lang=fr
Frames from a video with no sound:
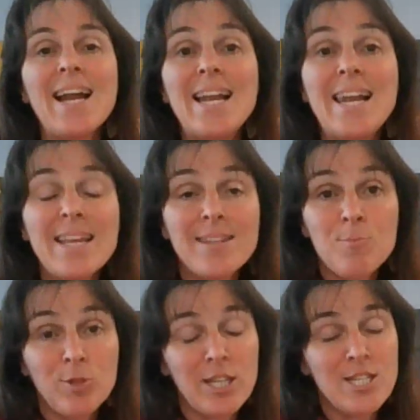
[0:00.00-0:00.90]
la
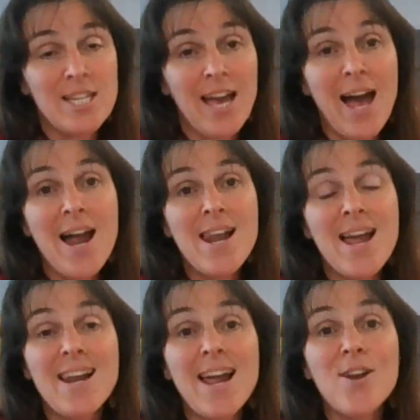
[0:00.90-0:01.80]
sémantique
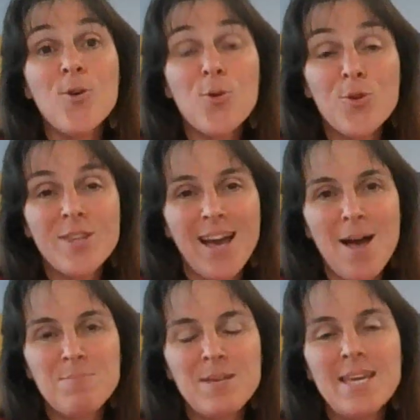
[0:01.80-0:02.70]
générale, la
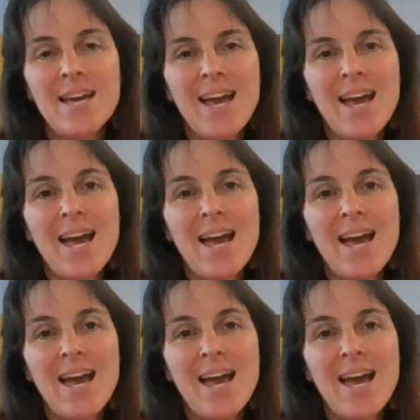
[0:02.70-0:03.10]
logothérapie,